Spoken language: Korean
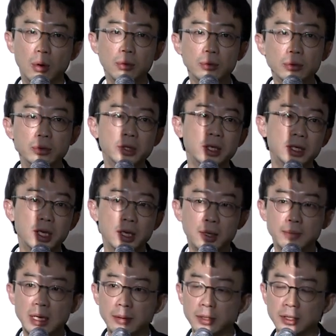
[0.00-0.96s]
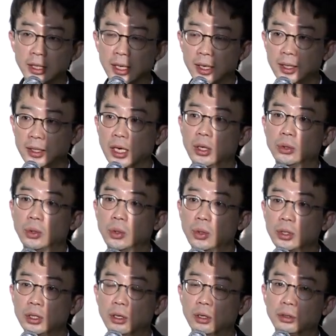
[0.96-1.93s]
몇 군데다만 잘
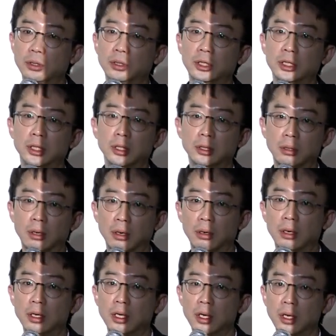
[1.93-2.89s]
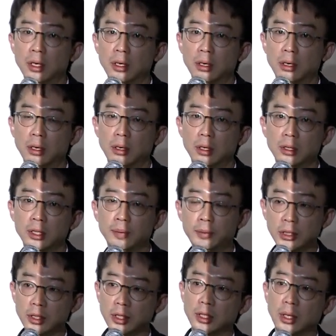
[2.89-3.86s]
돼도 그것이 더 어,
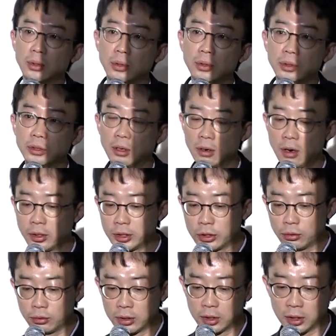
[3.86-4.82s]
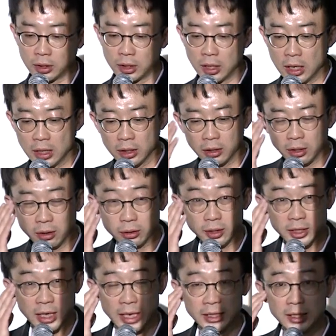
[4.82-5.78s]
입증이 되고 더 커질 수 있는 그런
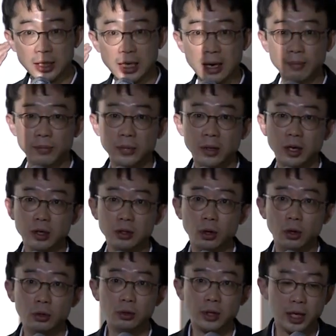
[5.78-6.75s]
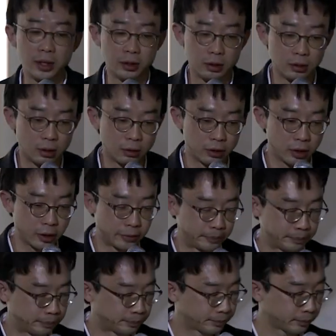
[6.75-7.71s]
어떤 자신감, 여유가 있는
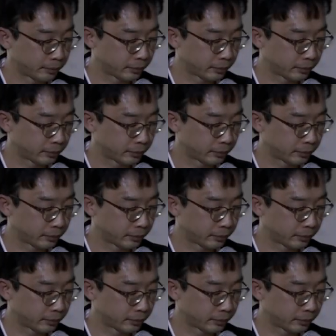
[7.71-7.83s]
거고요.